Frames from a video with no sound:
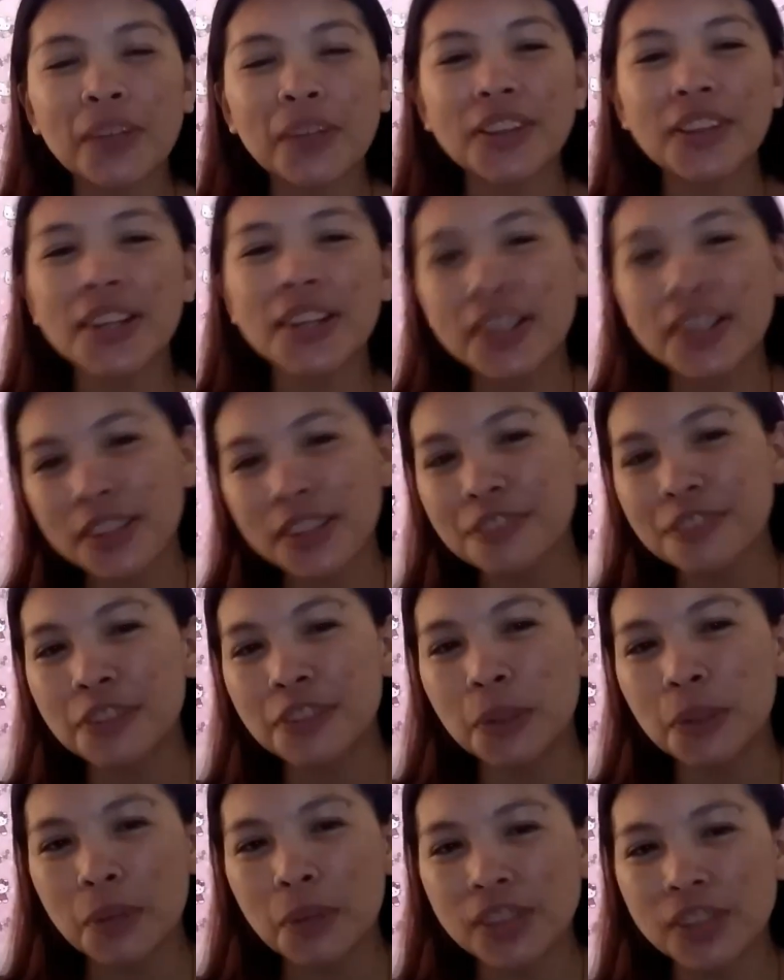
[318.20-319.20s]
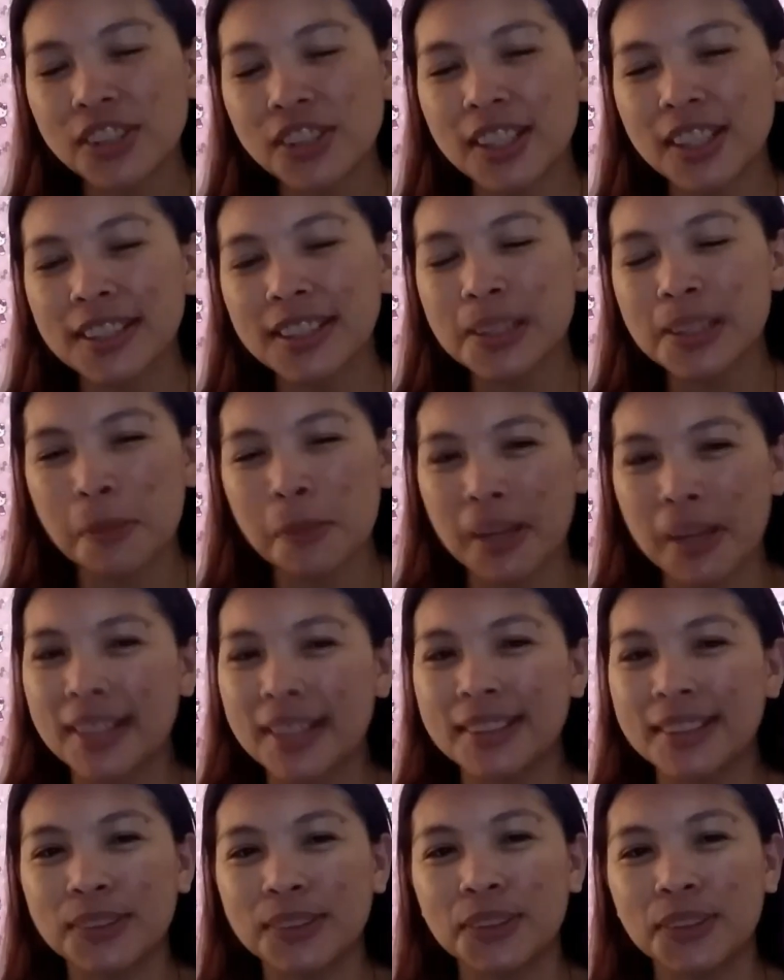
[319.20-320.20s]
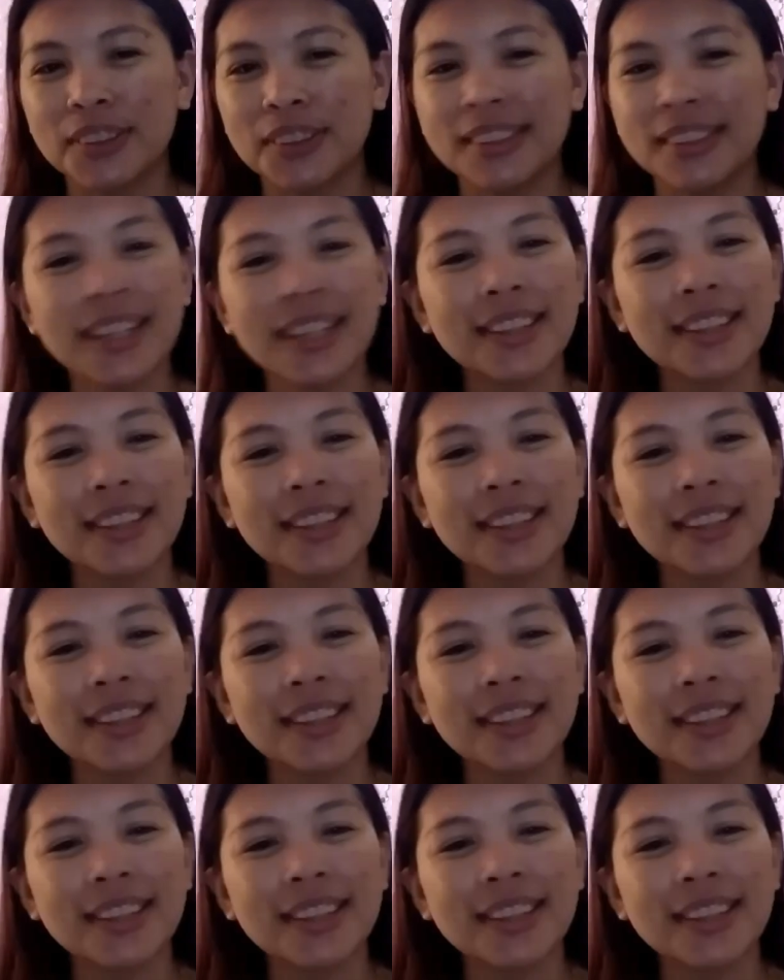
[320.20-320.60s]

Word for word: Thank you for watching sa mga nanood na.